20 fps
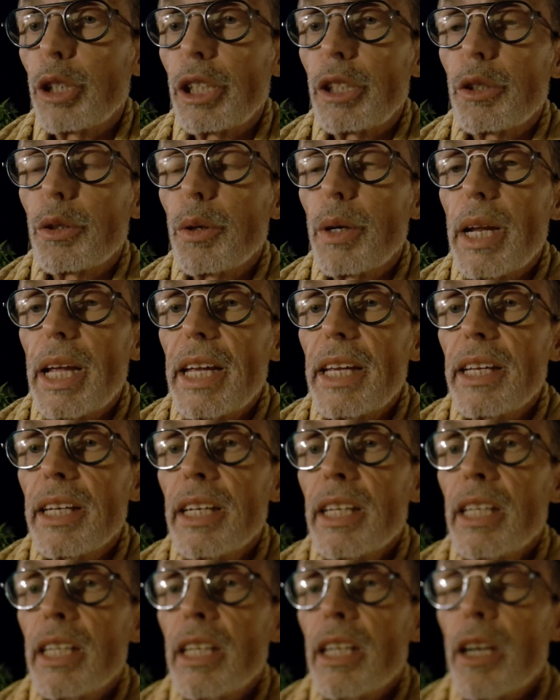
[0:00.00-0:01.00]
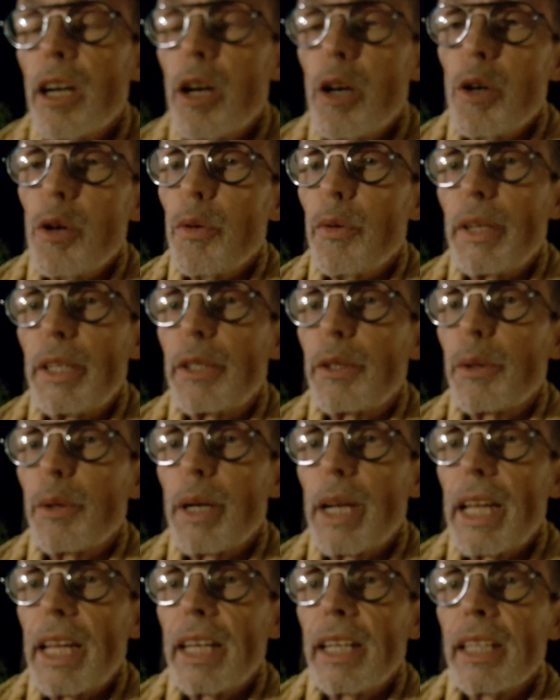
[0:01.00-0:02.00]
de soleil, un lever de
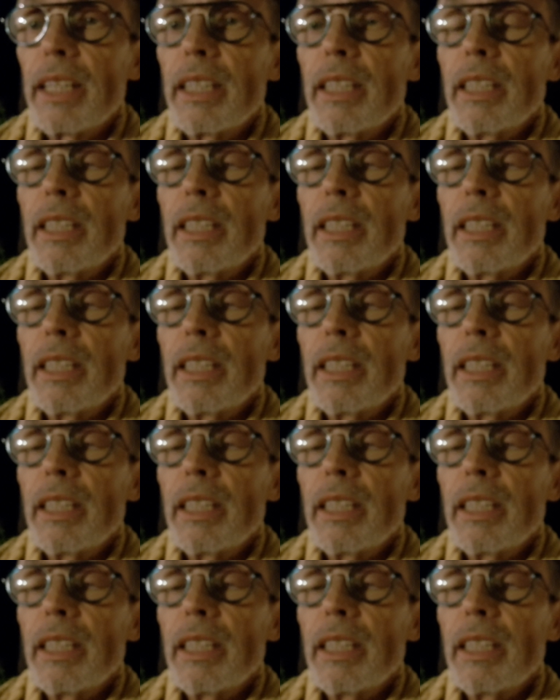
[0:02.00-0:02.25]
soleil,